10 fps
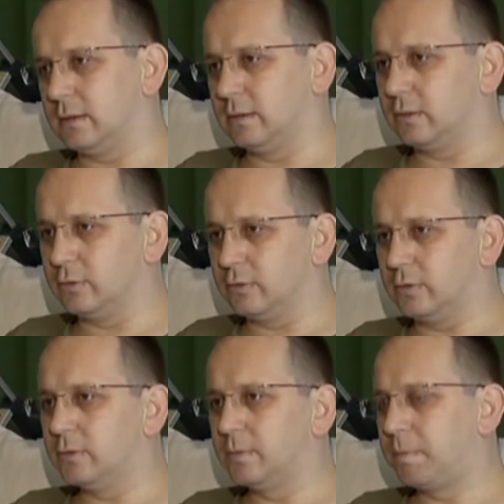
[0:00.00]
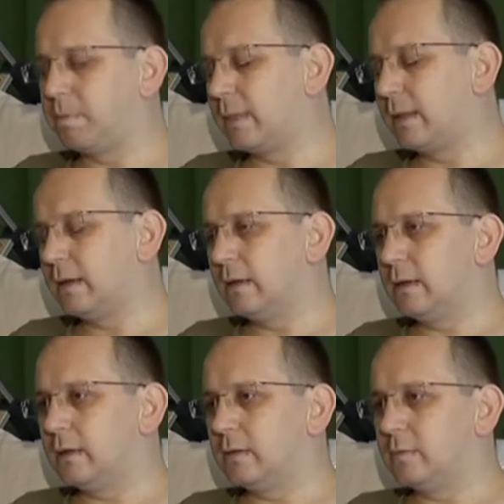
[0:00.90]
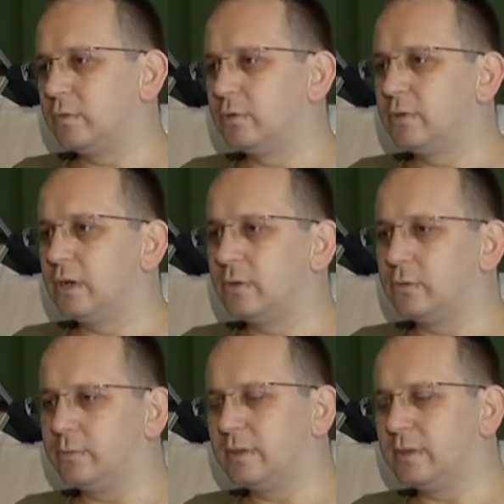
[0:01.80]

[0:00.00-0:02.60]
فأخذت ألوح لها بيدي لكي تتوقف